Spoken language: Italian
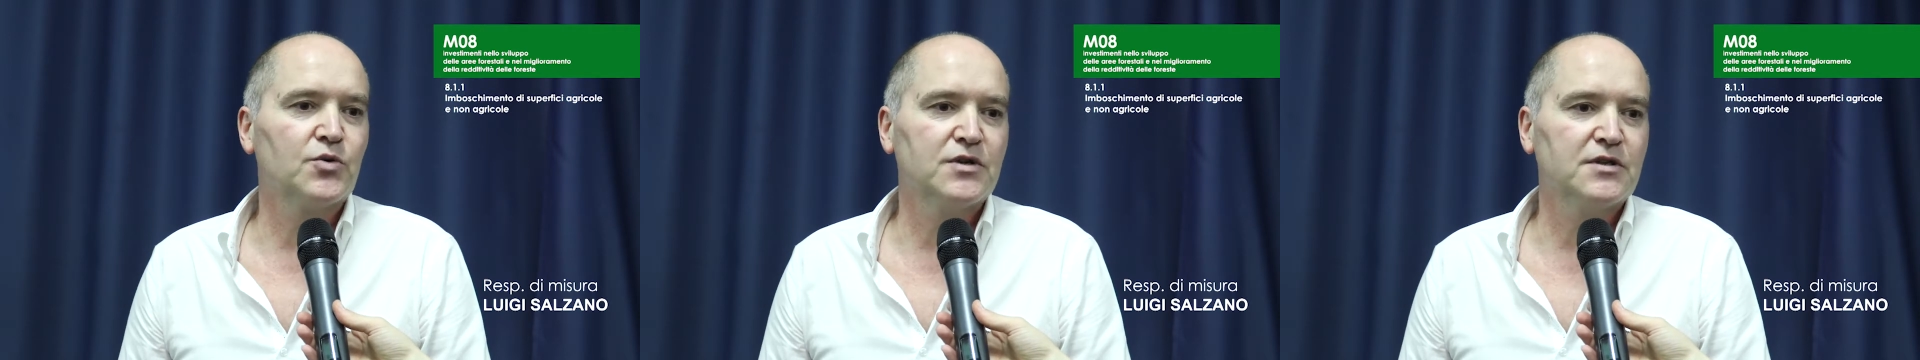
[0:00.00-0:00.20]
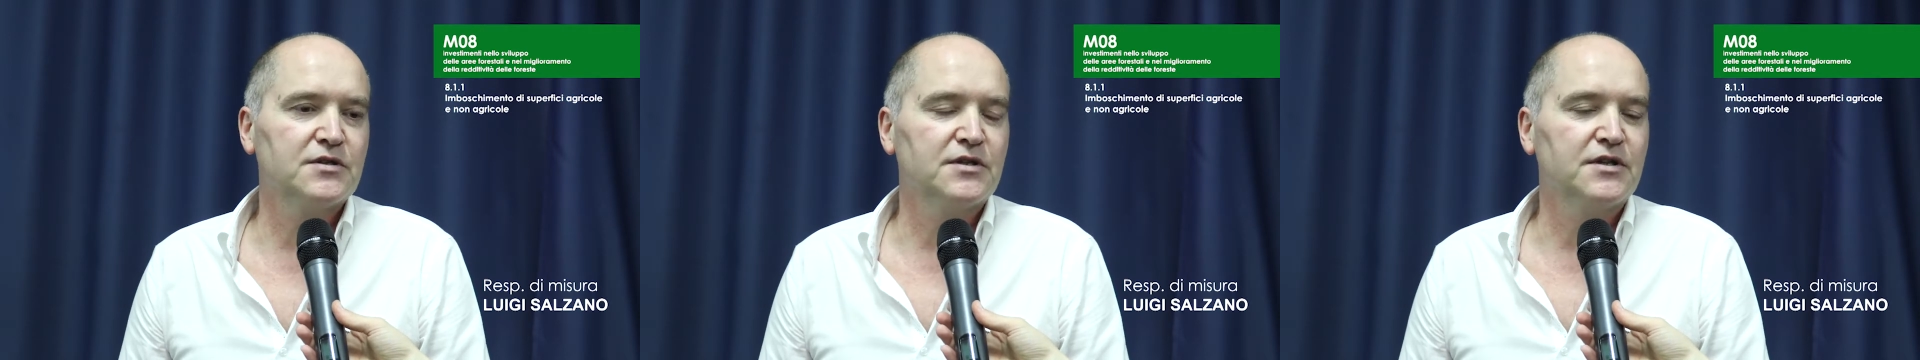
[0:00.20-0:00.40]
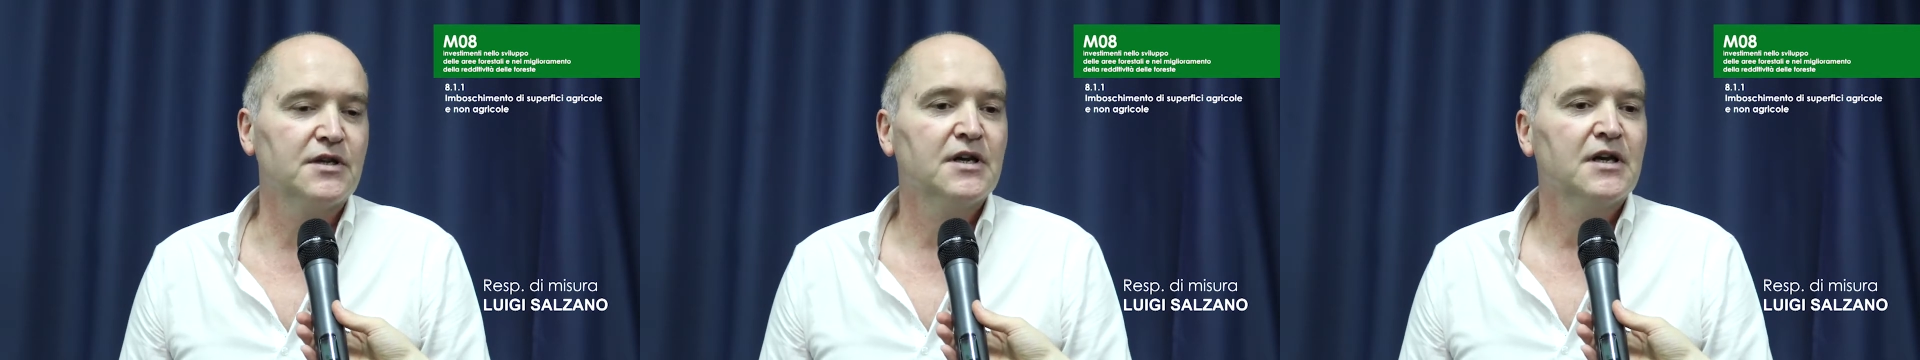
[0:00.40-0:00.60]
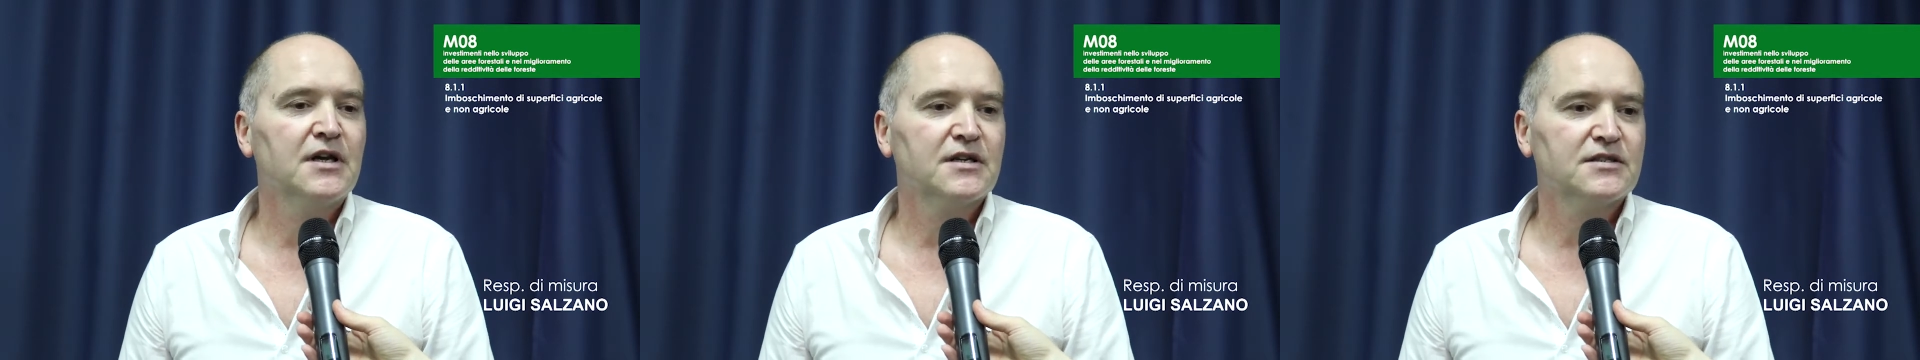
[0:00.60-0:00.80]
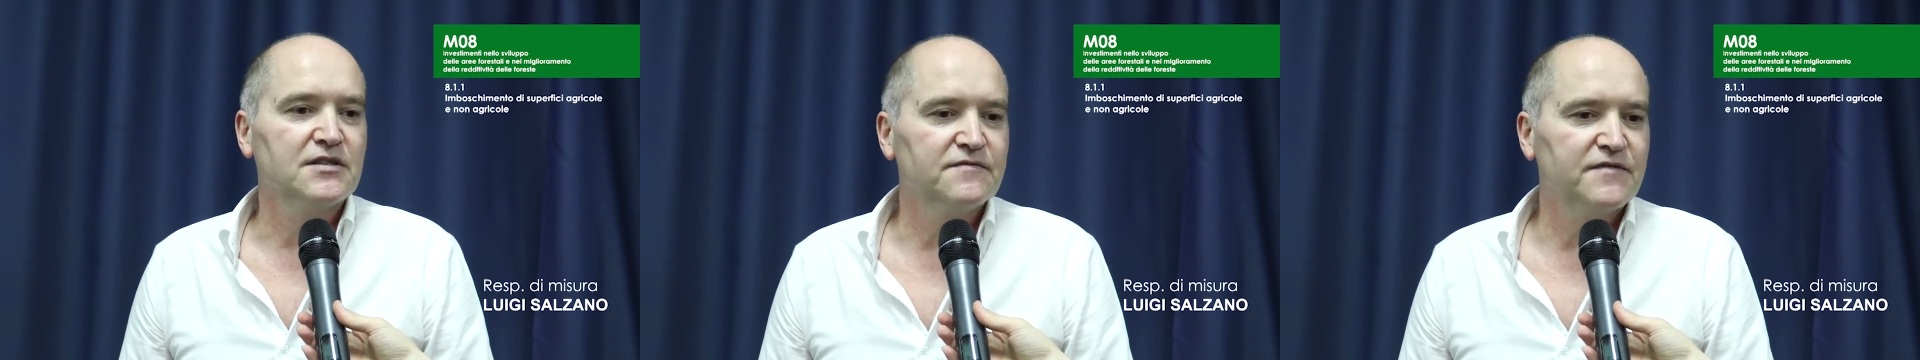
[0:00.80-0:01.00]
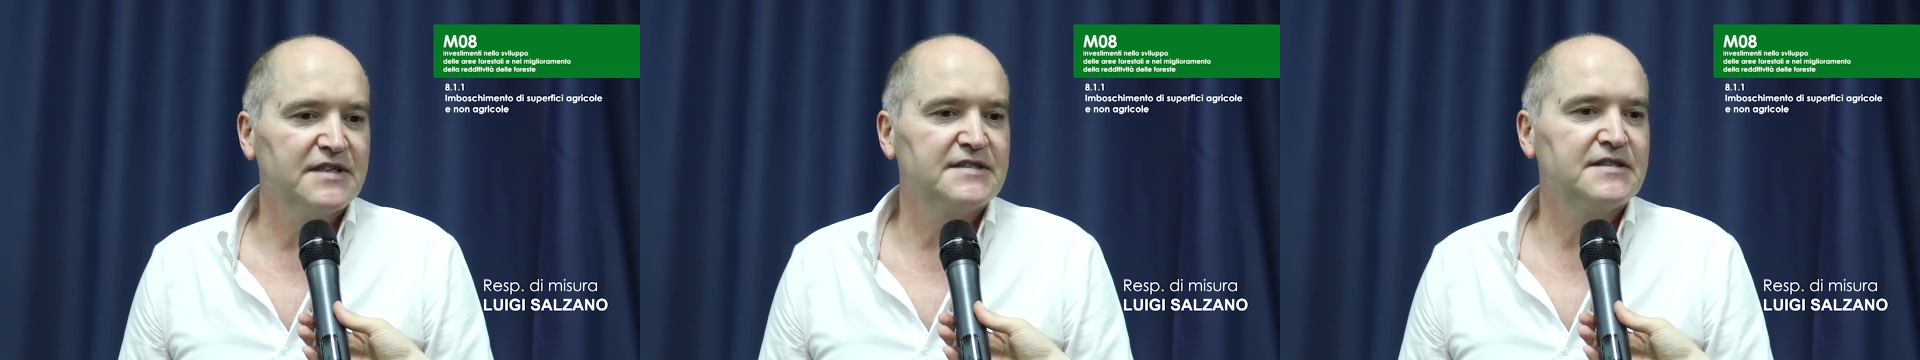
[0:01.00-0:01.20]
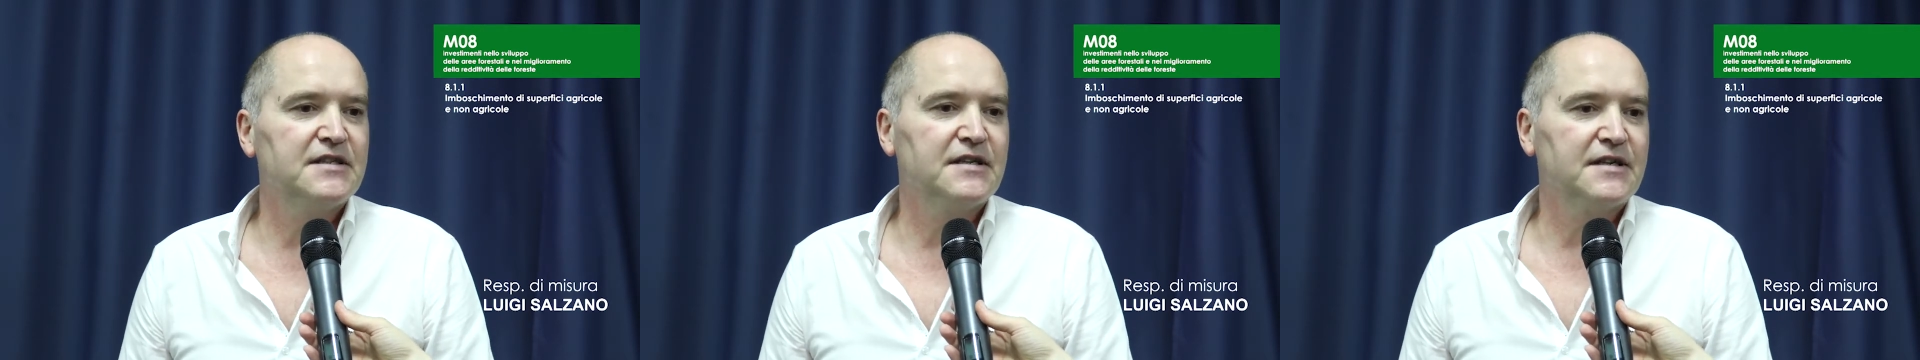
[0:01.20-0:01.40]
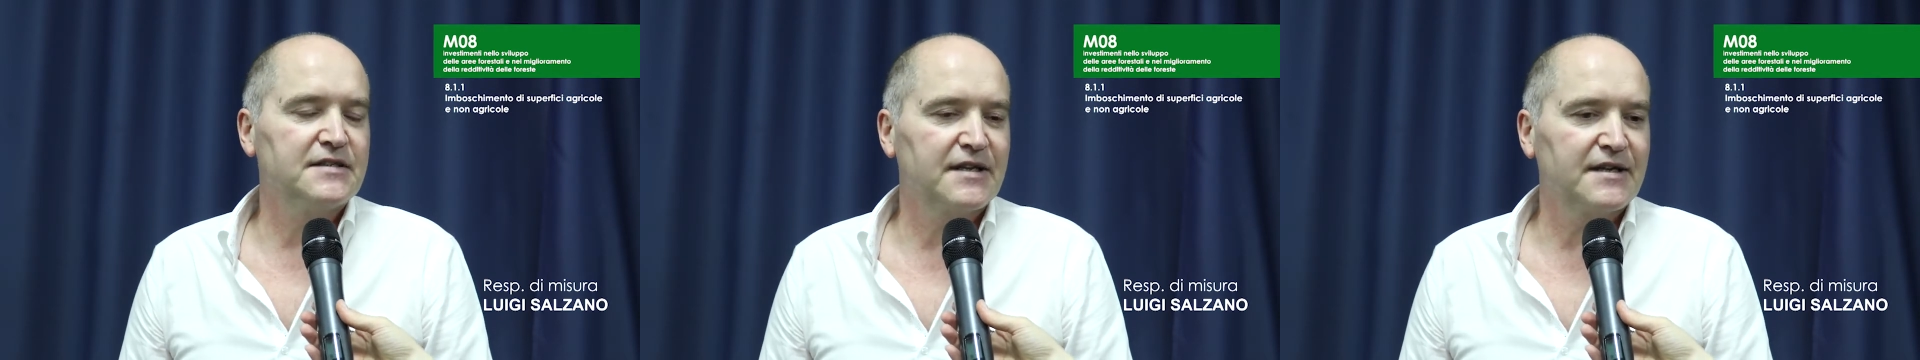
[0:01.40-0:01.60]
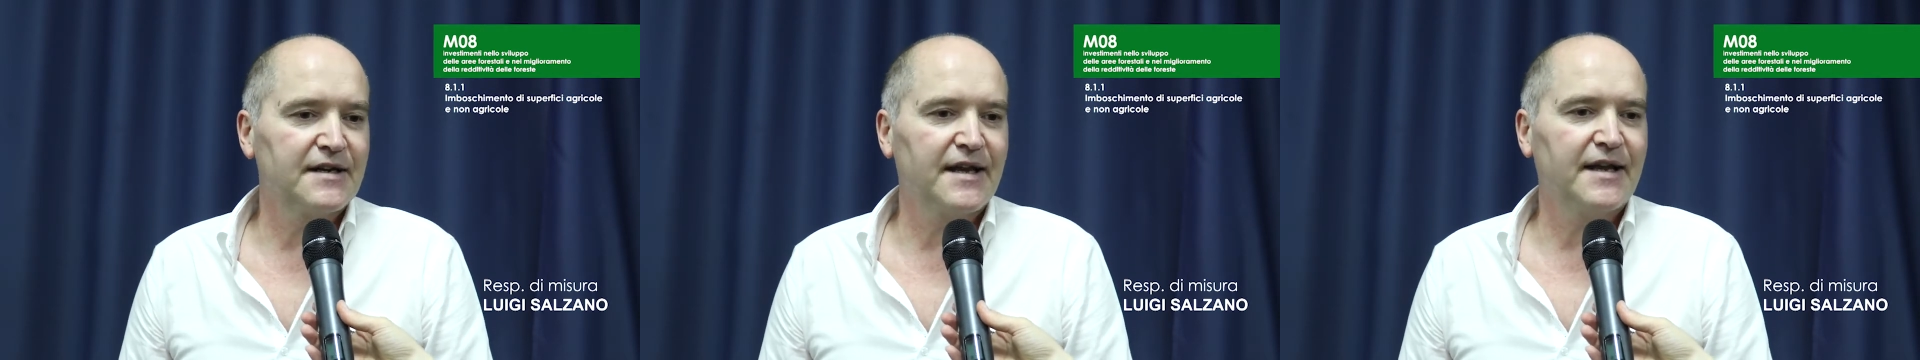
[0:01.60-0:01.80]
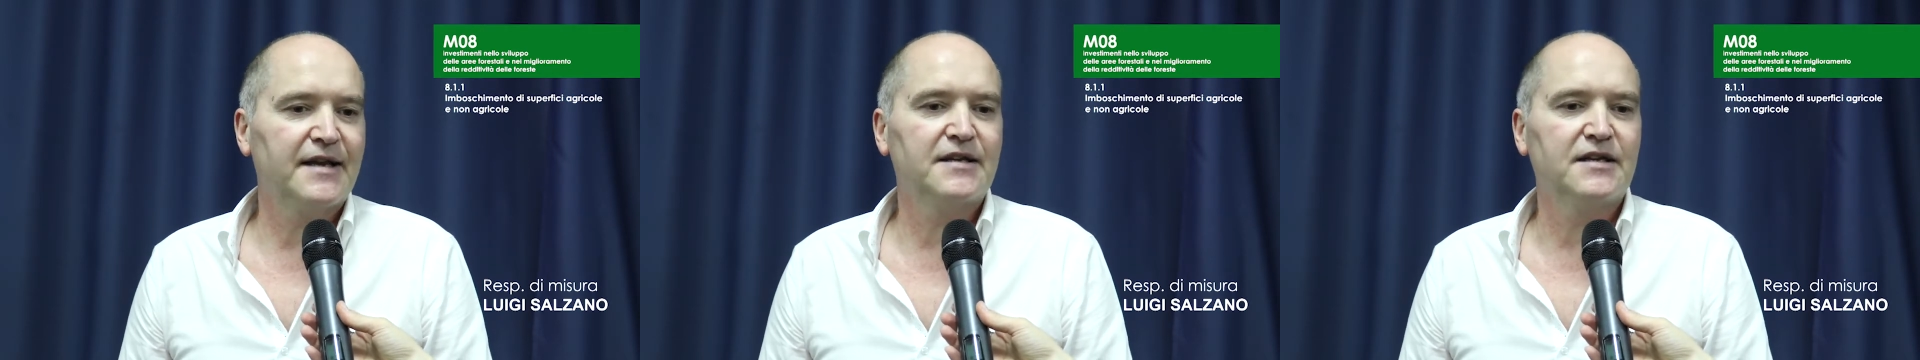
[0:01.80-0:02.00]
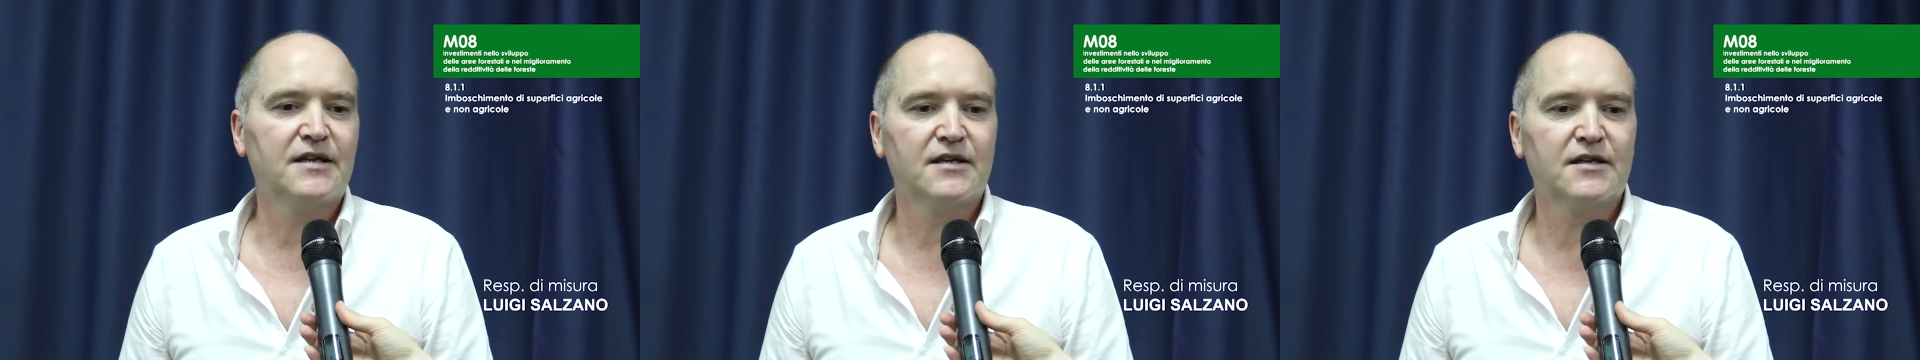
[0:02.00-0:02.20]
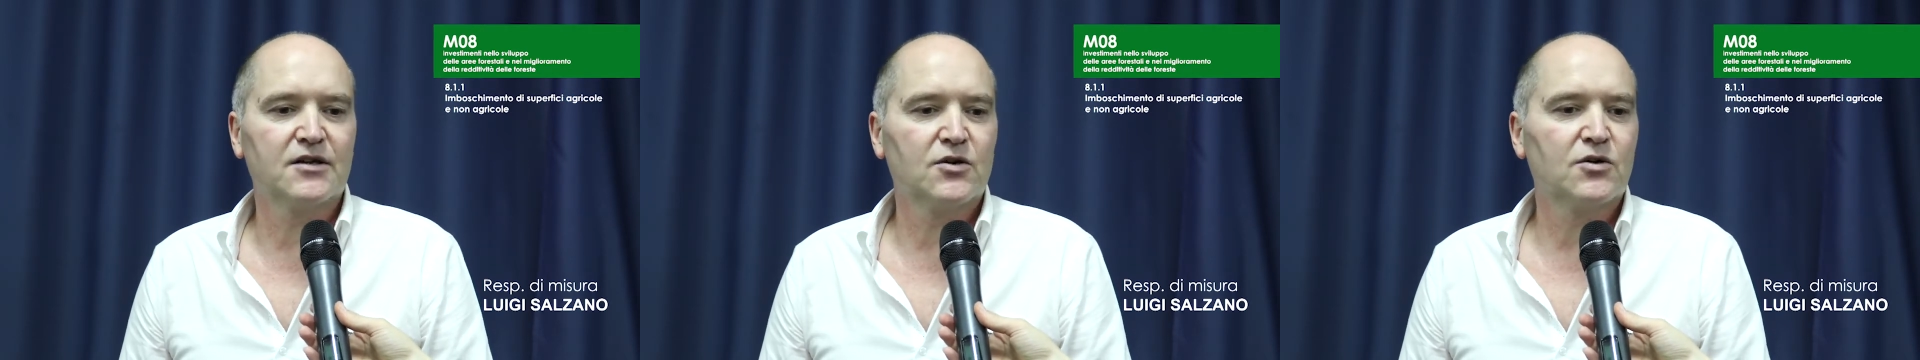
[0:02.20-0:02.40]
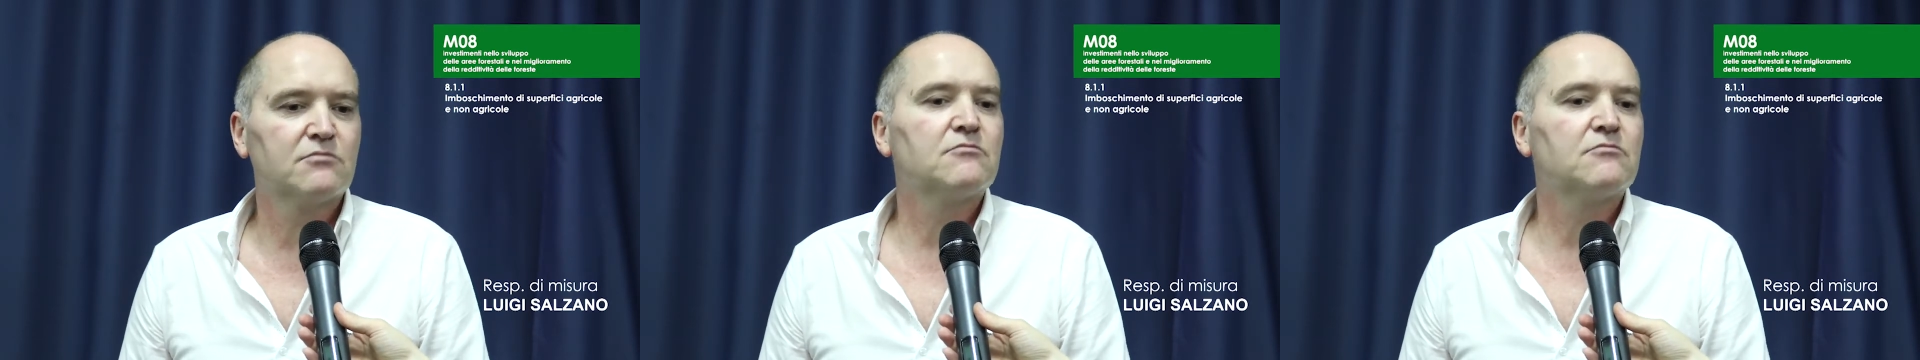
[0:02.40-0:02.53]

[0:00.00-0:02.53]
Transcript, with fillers: quindi di investire terreni